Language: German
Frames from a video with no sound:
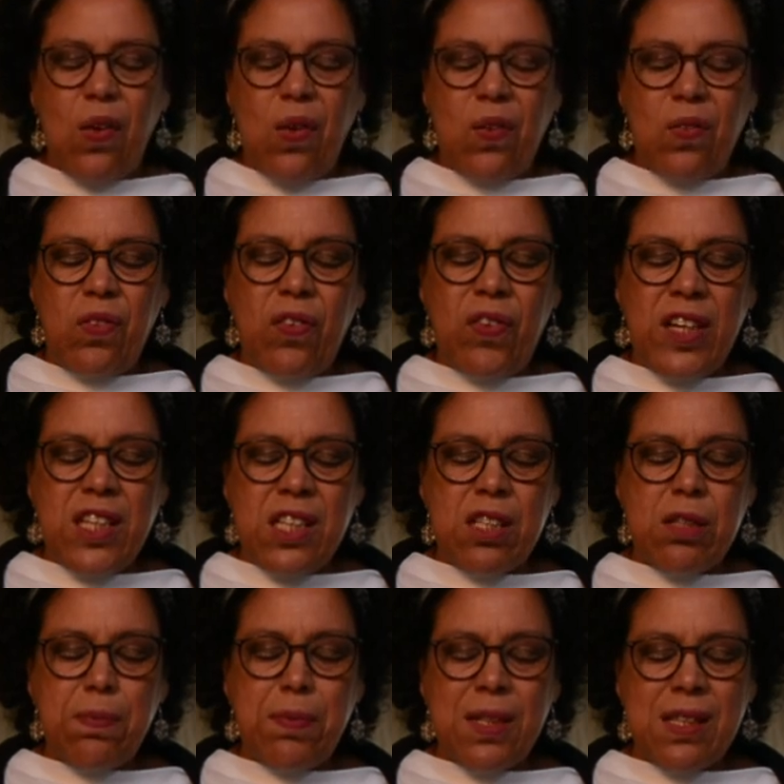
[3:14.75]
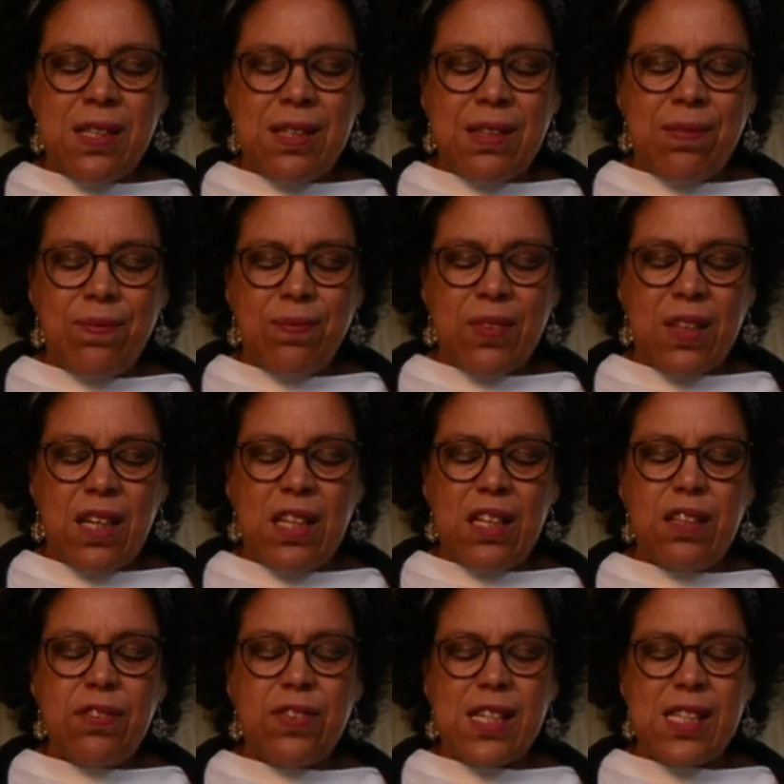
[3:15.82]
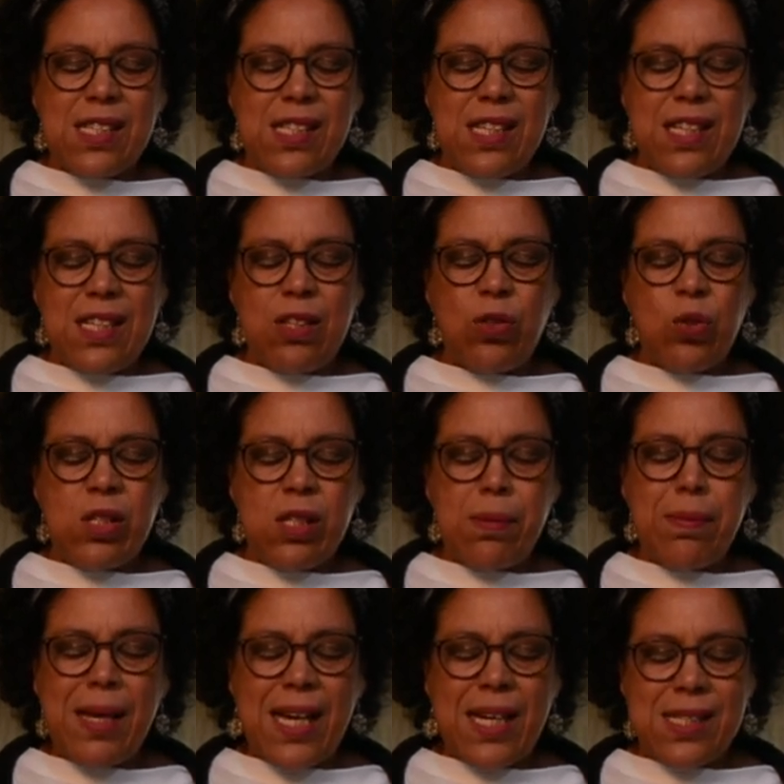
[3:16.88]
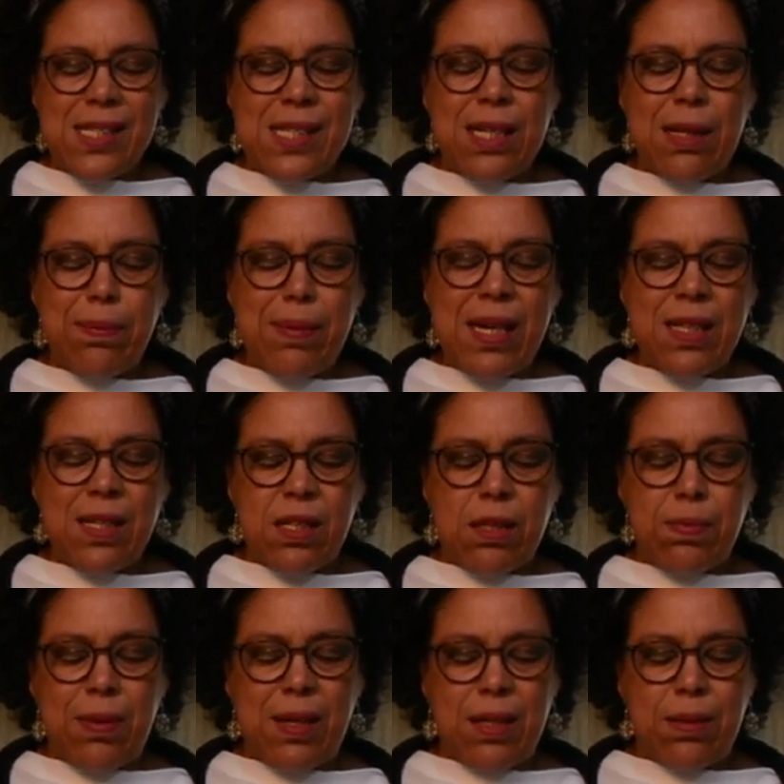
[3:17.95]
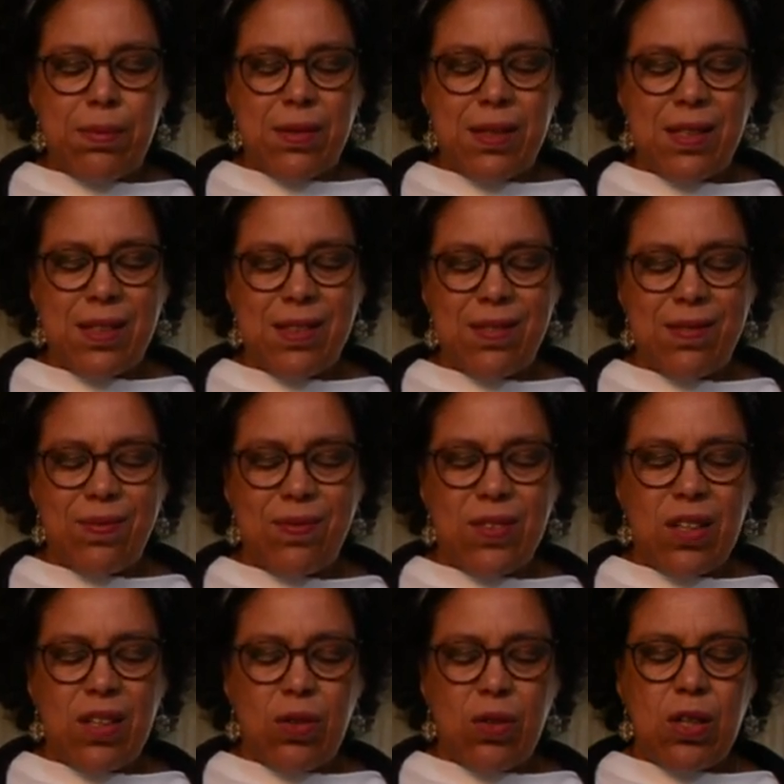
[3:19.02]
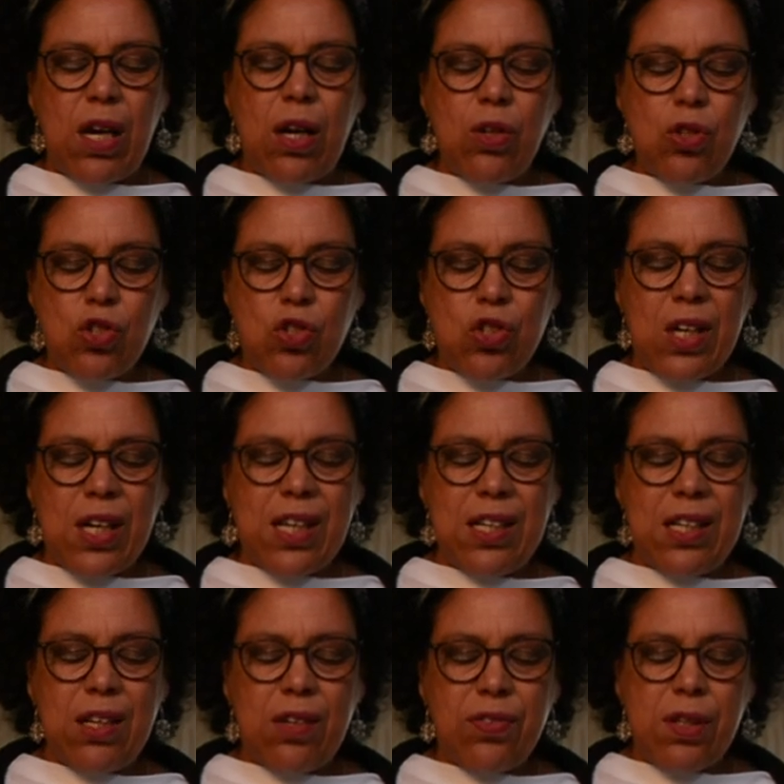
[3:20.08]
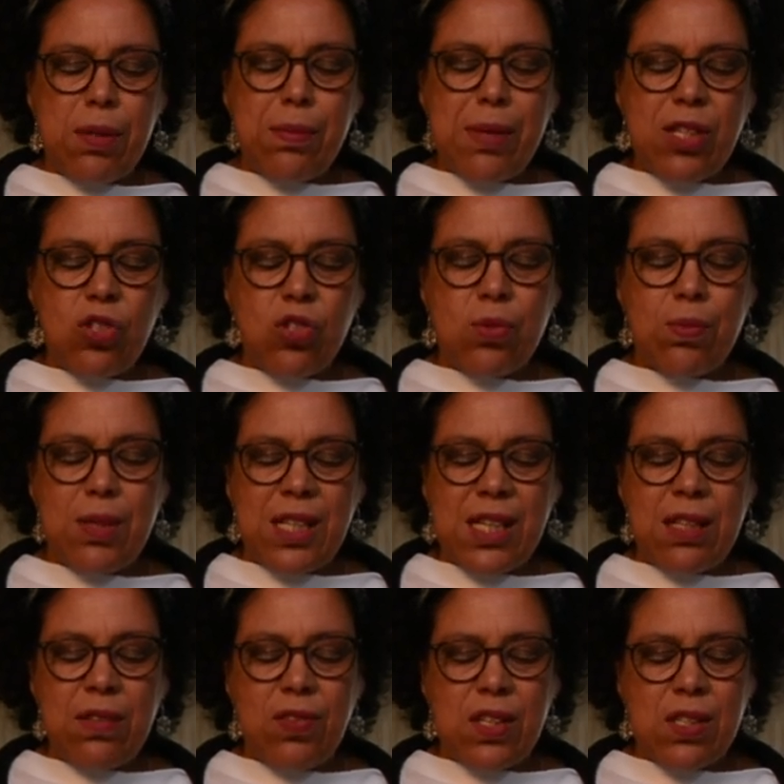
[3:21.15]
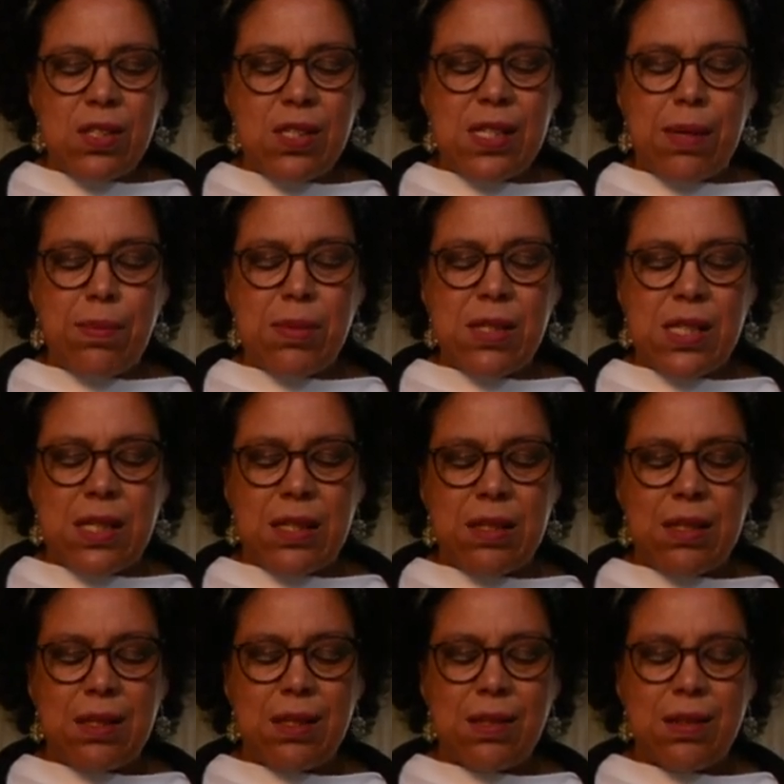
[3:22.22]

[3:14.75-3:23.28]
Und wir wollen dich bitten, hilf, dass sie in unserem Herzen lebendig bleibt und ausstrahle auf die Menschen, mit denen wir zusammen sind.